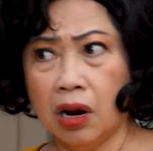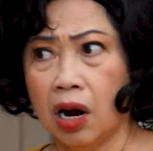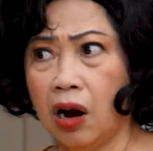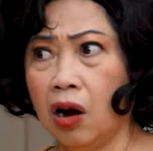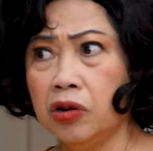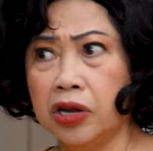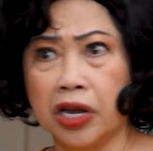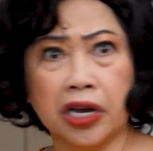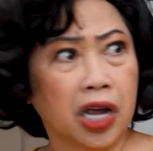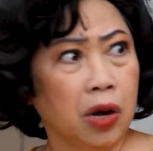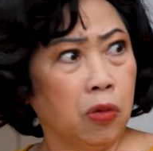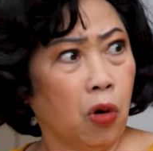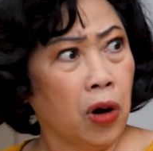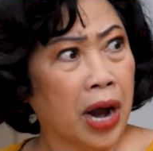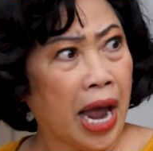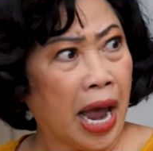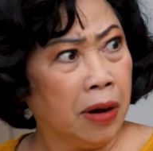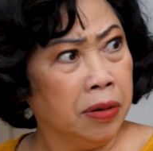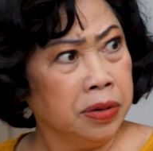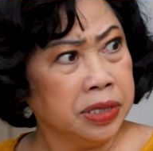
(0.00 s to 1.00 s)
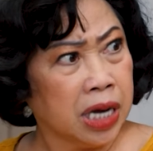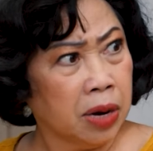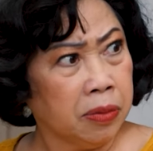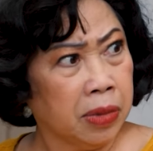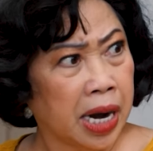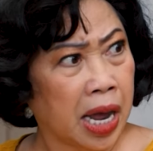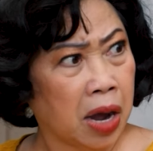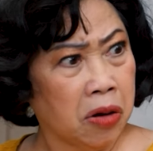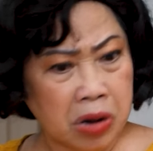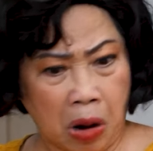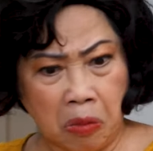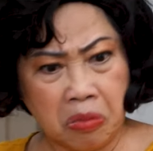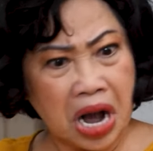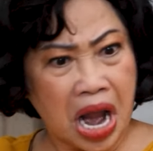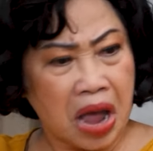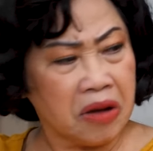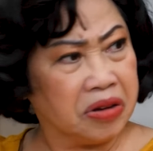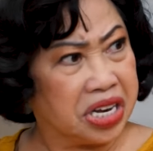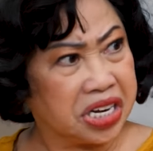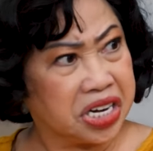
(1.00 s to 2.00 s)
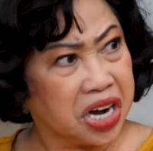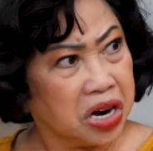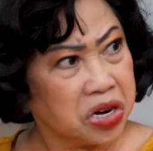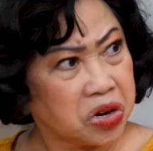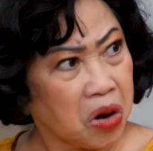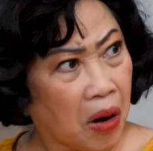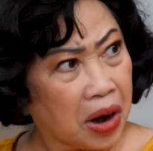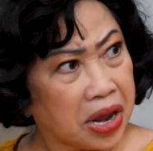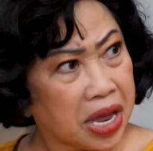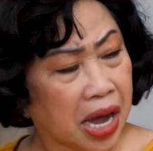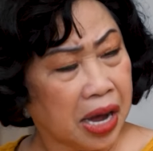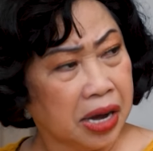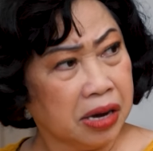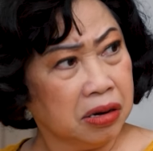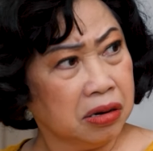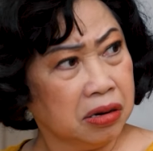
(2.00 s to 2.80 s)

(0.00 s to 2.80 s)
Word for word: trời ơi việt kiều bộ nghèo nói sao mà đeo không có đeo gì trơn trời vậy